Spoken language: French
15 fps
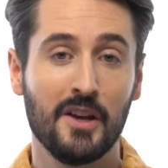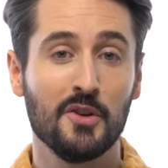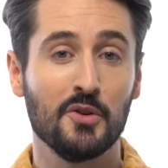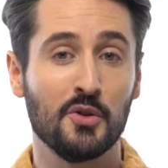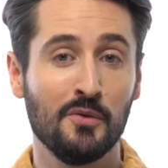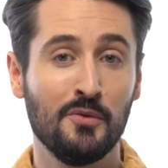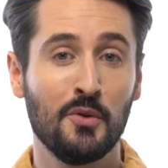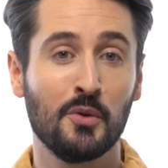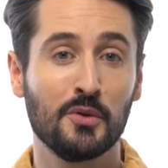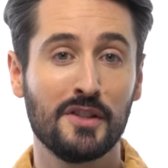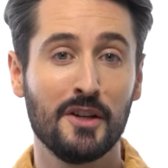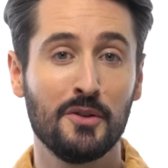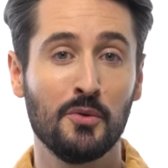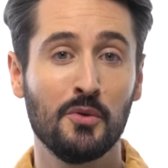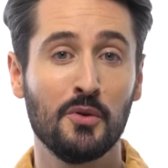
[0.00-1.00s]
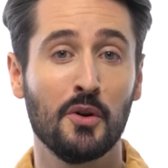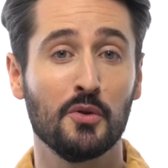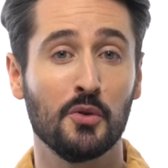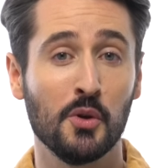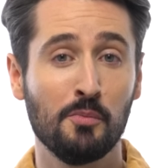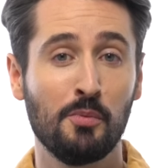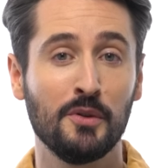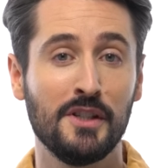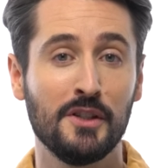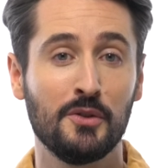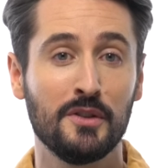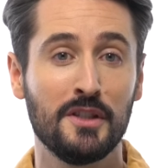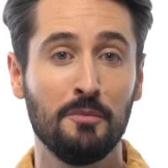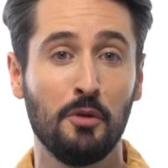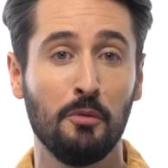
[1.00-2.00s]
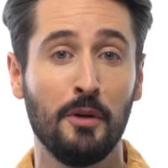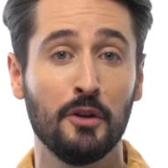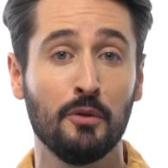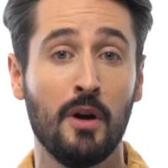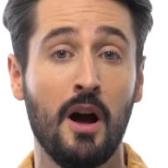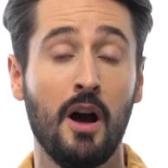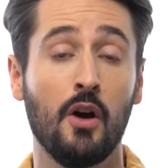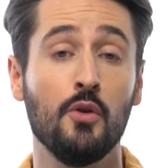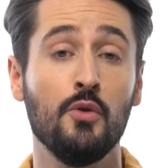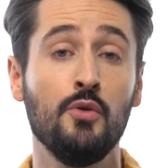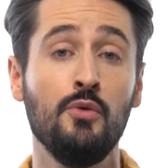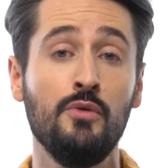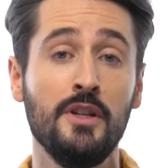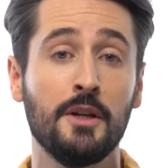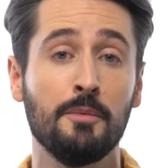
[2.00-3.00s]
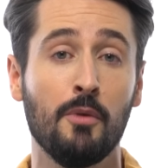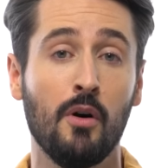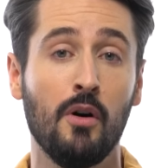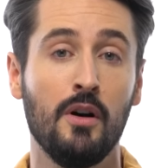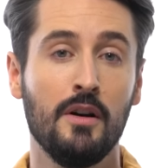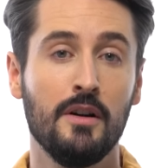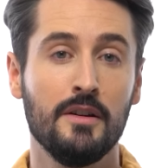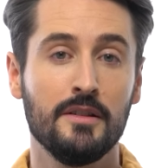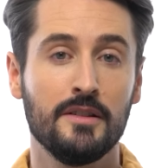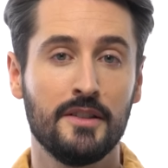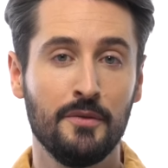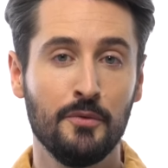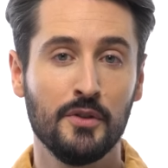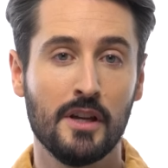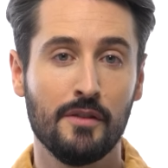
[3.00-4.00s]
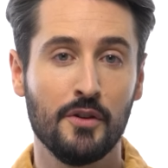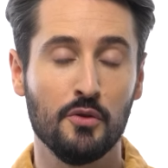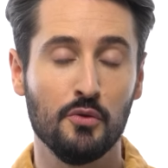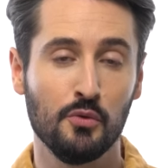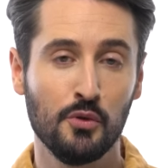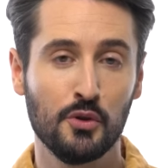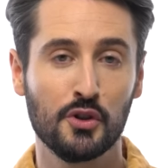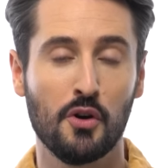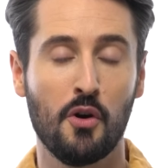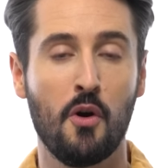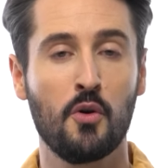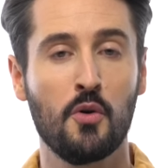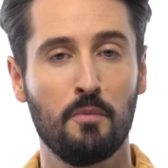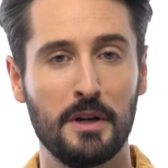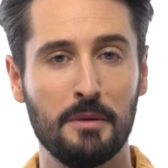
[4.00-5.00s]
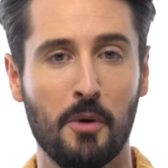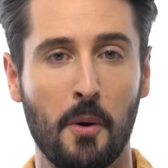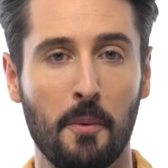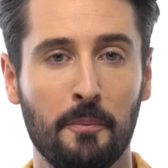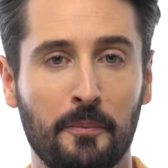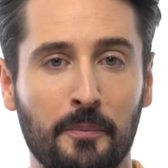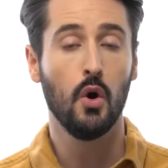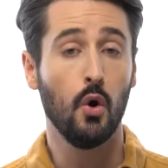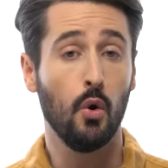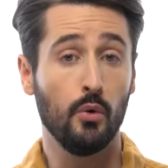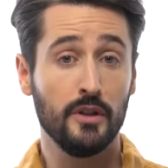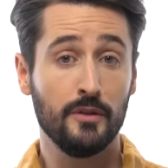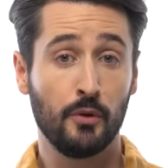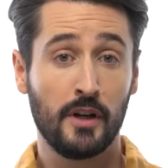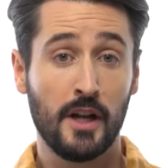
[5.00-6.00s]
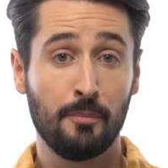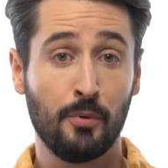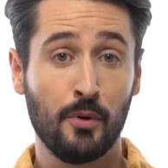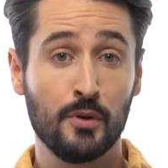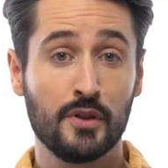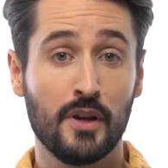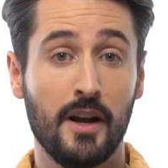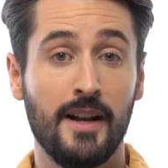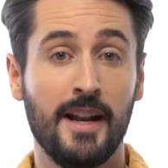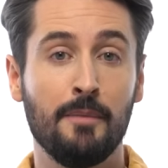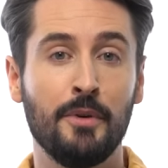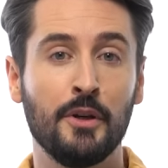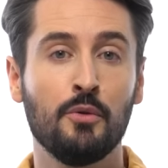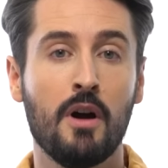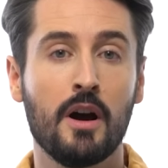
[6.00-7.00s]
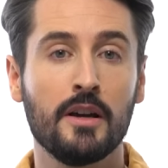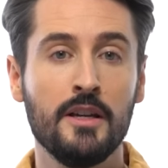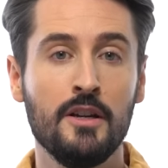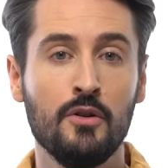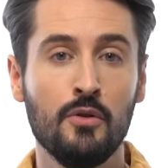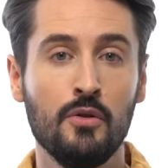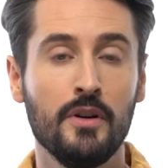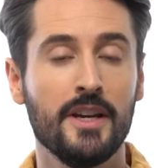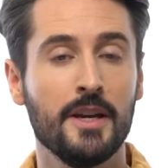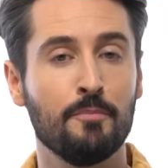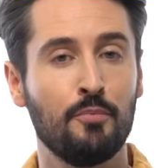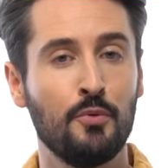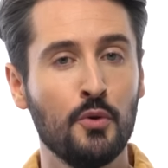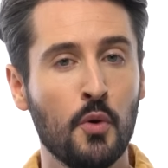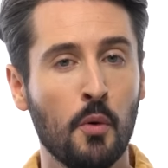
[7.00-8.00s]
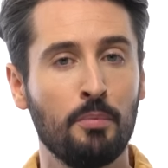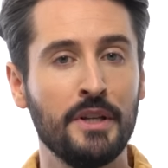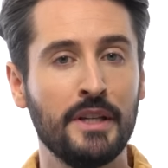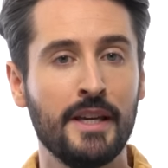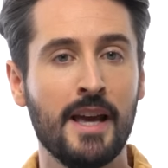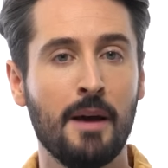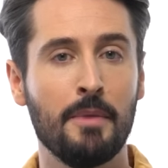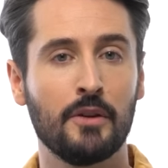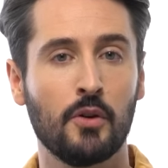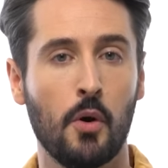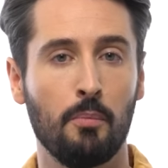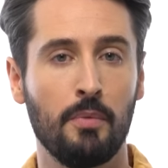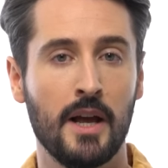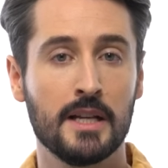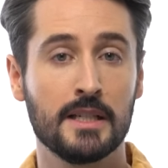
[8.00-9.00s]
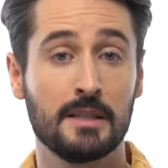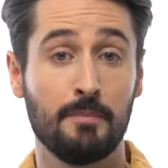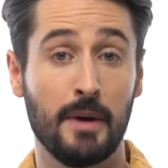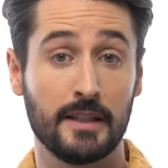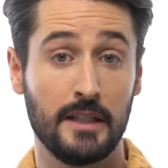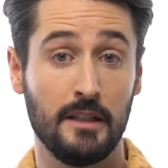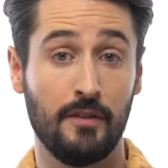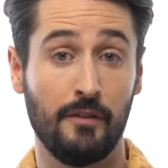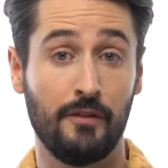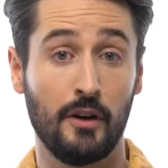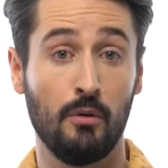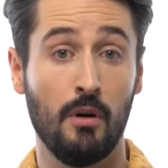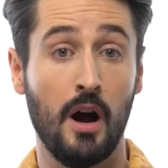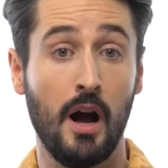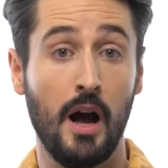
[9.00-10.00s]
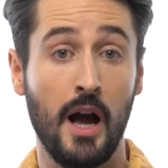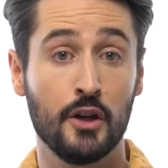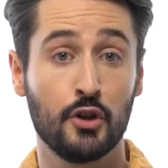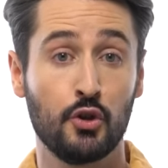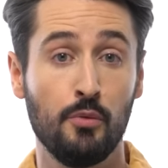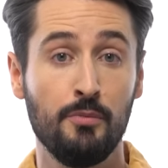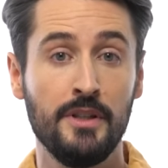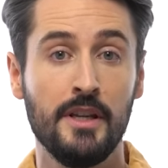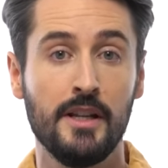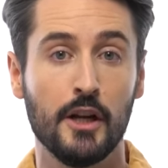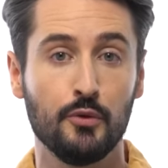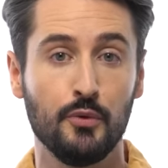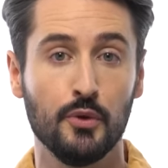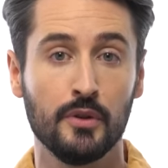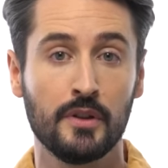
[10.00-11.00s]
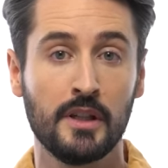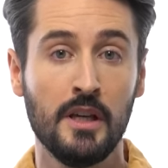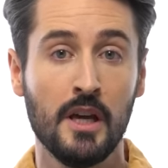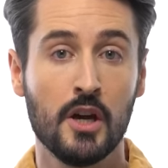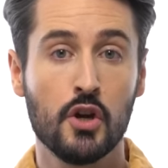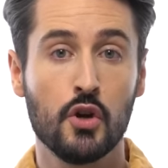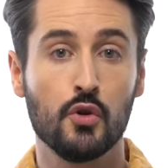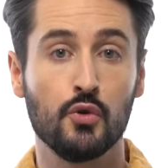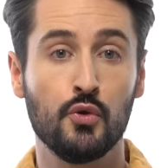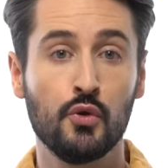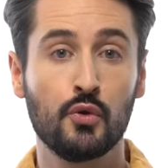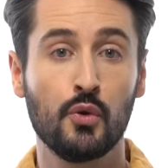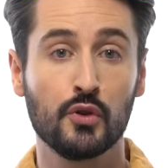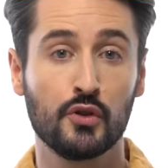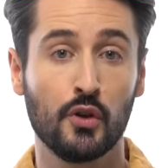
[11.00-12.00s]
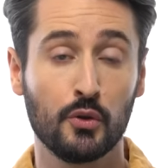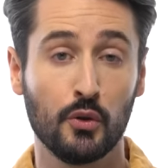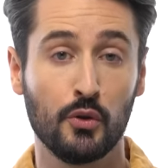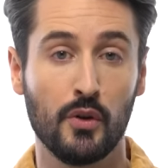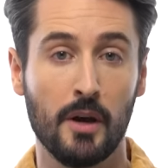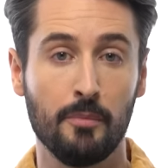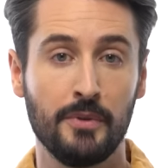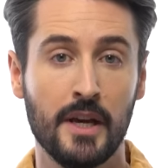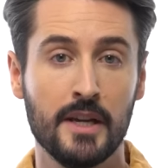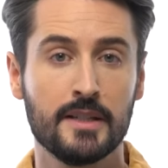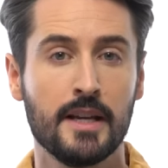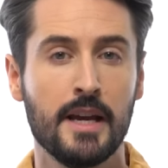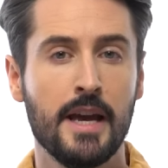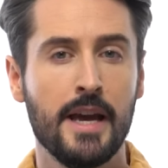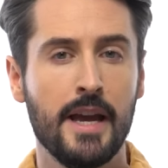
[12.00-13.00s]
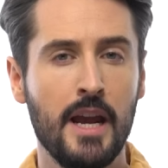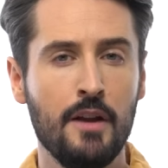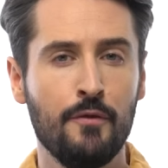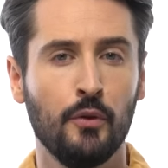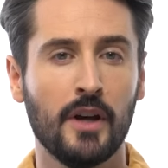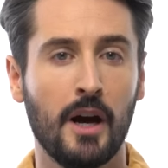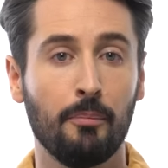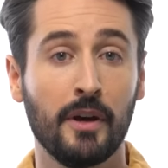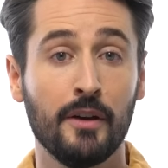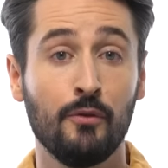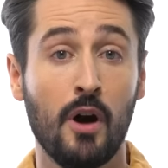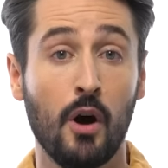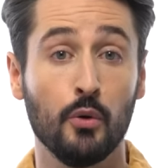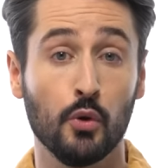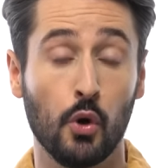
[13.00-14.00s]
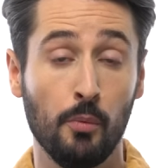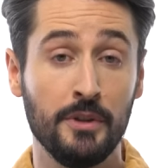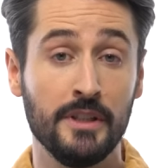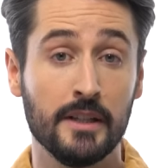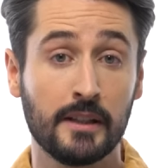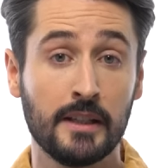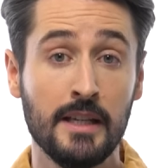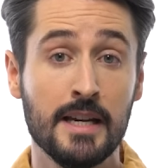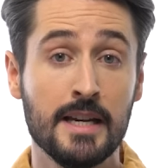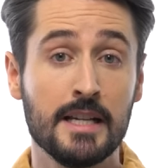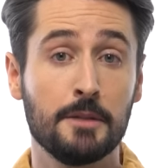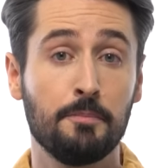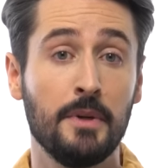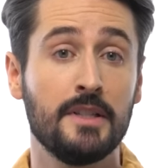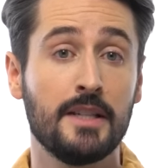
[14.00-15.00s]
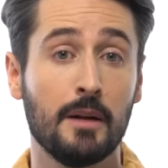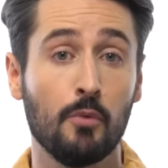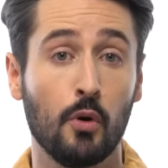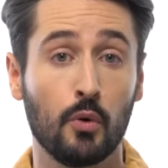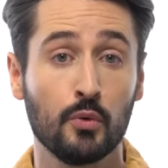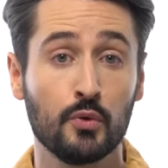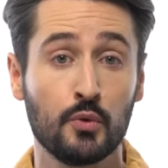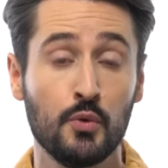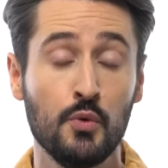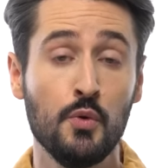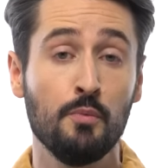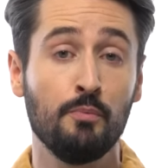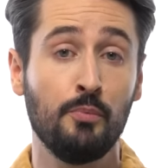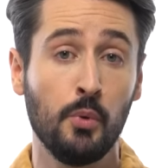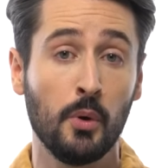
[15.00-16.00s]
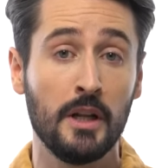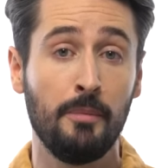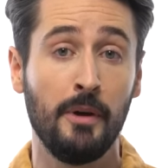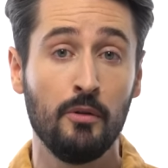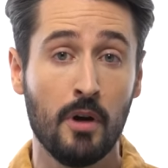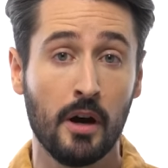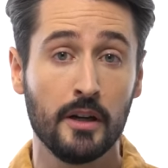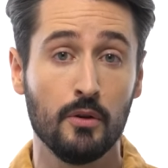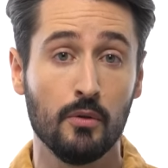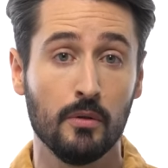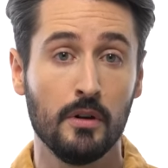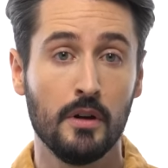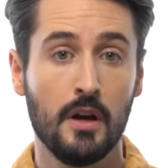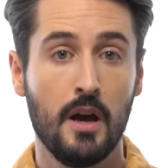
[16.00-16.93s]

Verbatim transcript: Je vous conseille donc de poser ce type de baignoire uniquement si vous avez une douche en complément. Au niveau de la pose, la baignoire îlot est plus compliquée à mettre en place parce qu'il va falloir acheminer la tuyauterie jusqu'au centre de la pièce et il faudra prévoir une robinetterie spécialement conçue pour les baignoires îlots.